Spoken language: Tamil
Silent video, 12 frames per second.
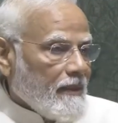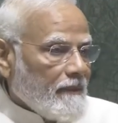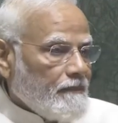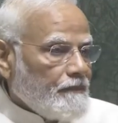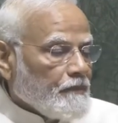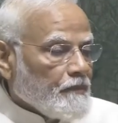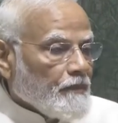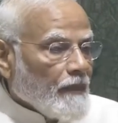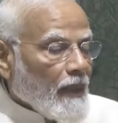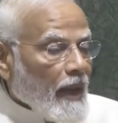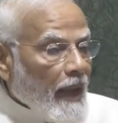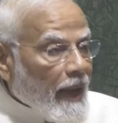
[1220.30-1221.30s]
வகையிலே
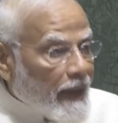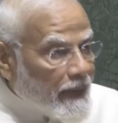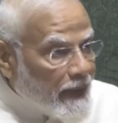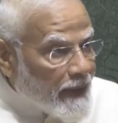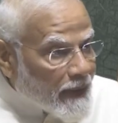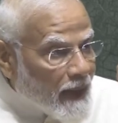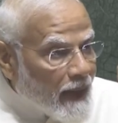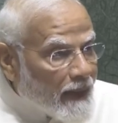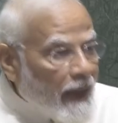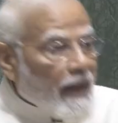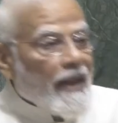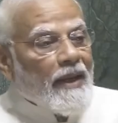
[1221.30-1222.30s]
ஒரு டிஜிட்டல்
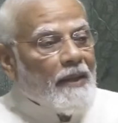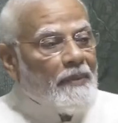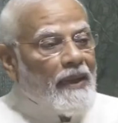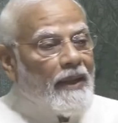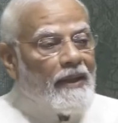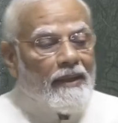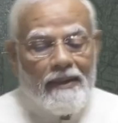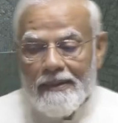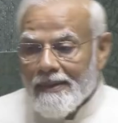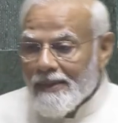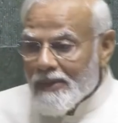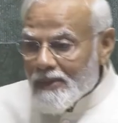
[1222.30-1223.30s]
கேலரியும் கூட
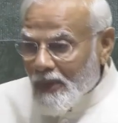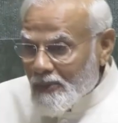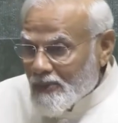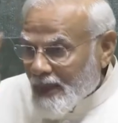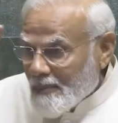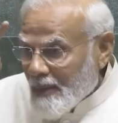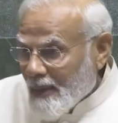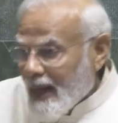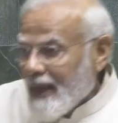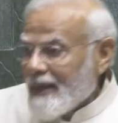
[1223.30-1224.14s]
நாடாளுமன்றத்தில்